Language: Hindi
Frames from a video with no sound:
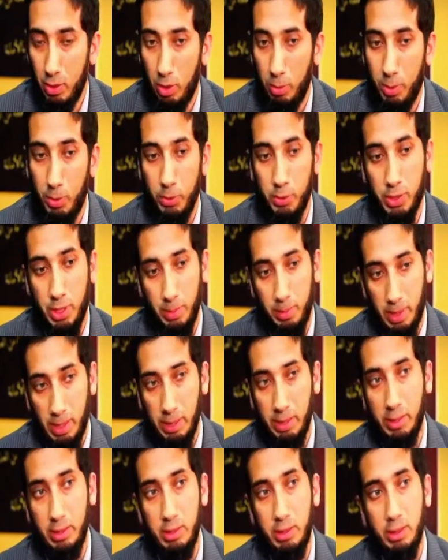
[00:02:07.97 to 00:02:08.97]
और फिर उसके
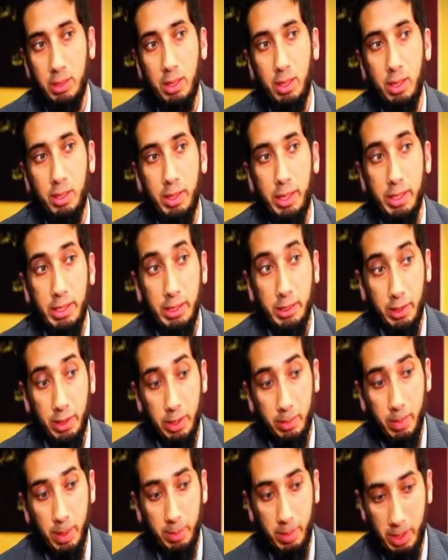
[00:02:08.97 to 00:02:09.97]
बाद नाइन्टी
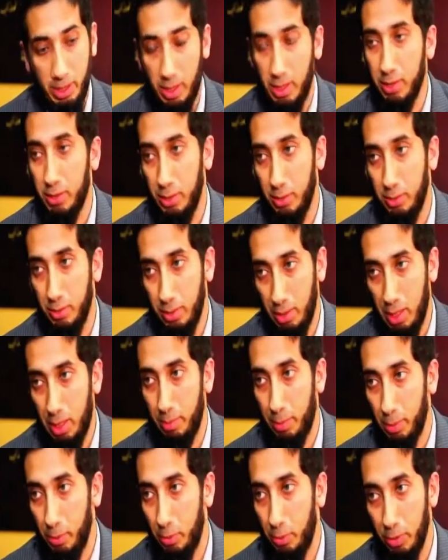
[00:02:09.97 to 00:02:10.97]
थ्री में मैं यहाँ से
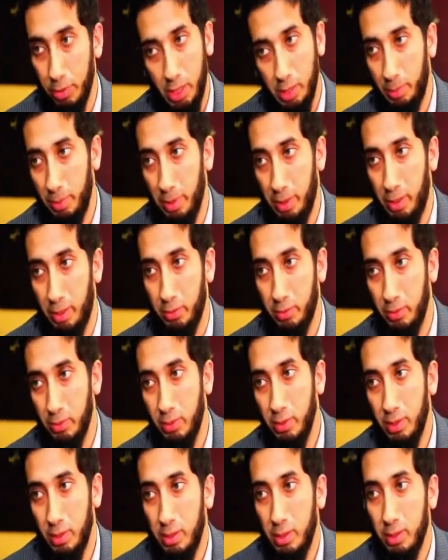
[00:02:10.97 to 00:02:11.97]
यहाँ पर हूँ और यहीं पर रहा हूँ
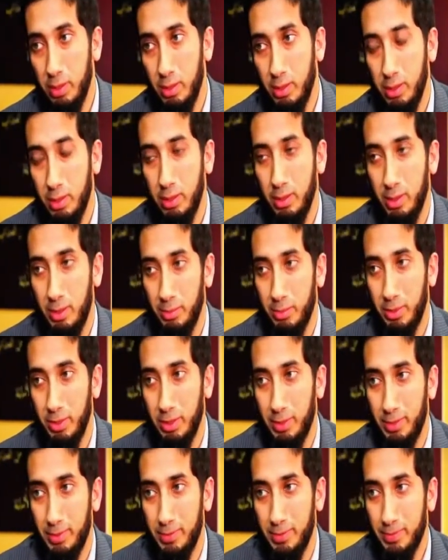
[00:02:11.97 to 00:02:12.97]
Alhamdulillah.